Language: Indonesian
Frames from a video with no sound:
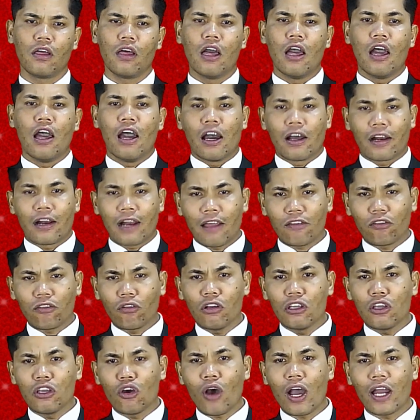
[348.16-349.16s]
Rasul
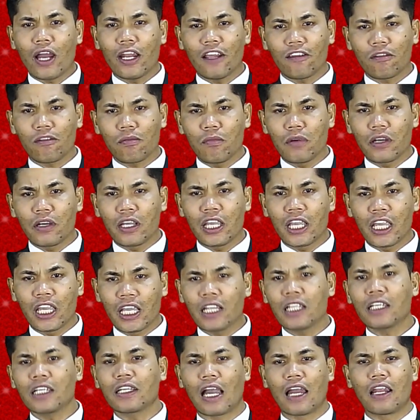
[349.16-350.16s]
Yohanes
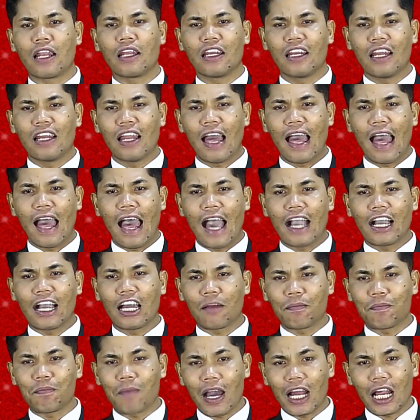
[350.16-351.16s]
menginginkan
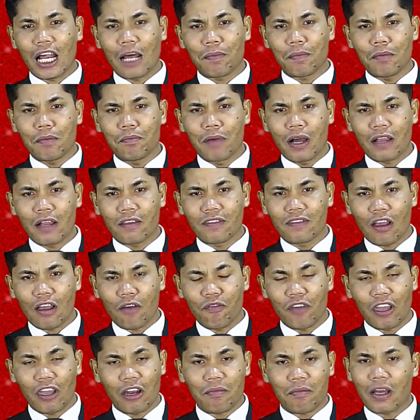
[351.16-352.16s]
agar para pembaca
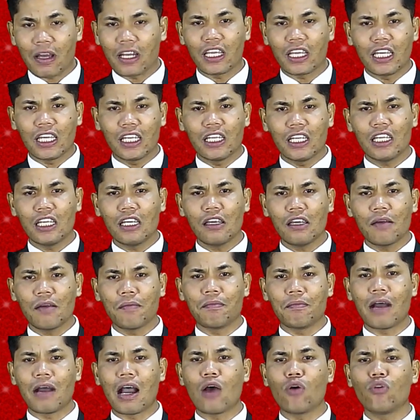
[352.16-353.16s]
firman ini
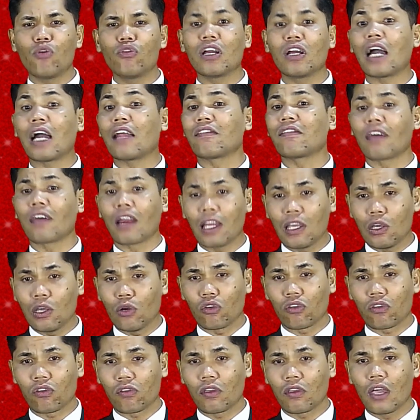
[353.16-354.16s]
mau dengan
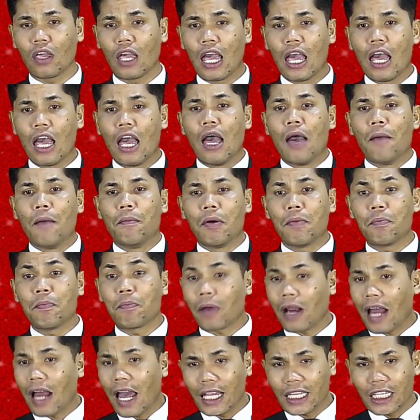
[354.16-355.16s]
serius
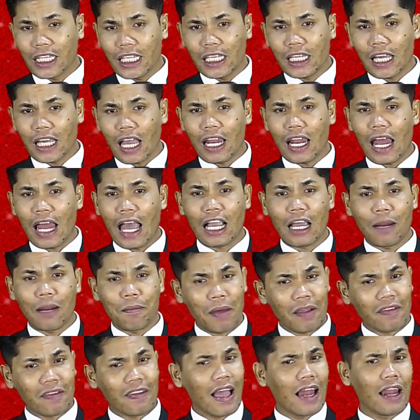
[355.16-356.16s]
memperhatikan akan
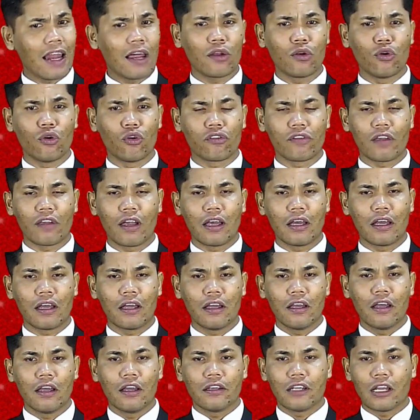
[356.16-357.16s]
masalah dosa
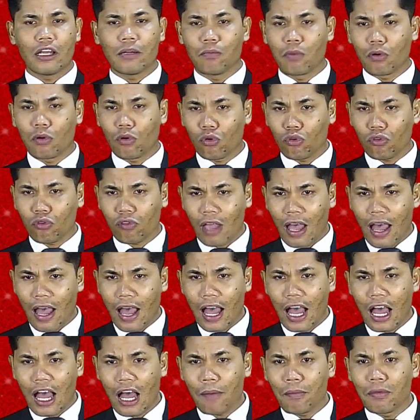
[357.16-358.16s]
dan
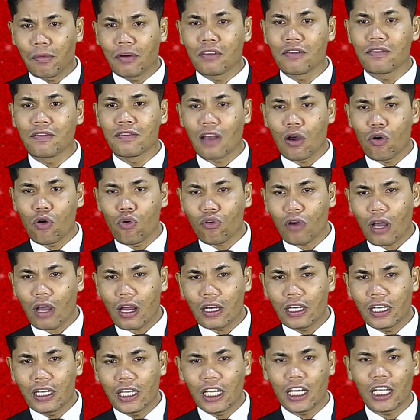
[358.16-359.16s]
berusaha menjauhkan
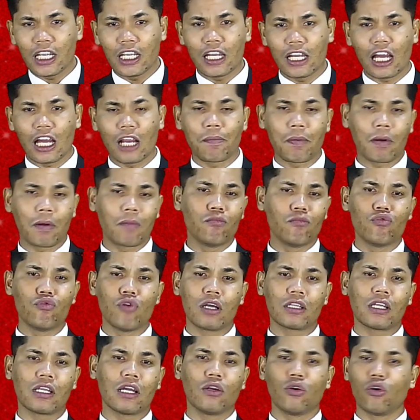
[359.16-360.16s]
diri dari
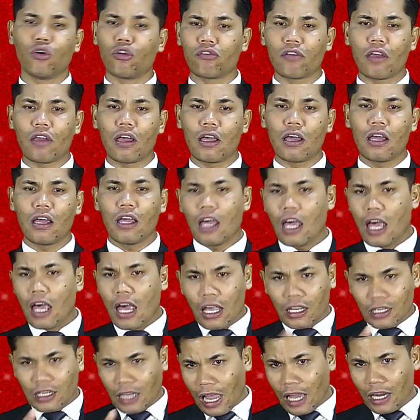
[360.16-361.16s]
perbuatan dosa
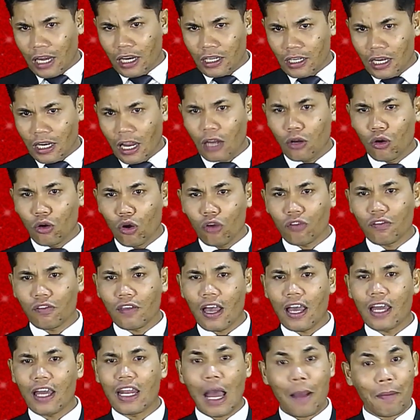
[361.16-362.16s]
karena dosa
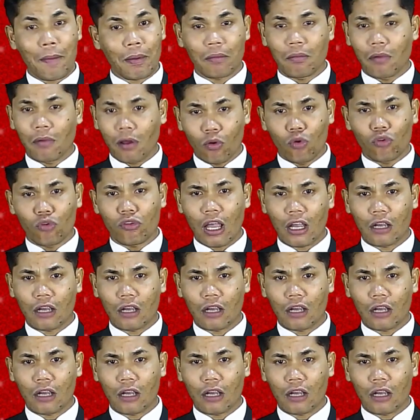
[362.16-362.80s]
dapat merusak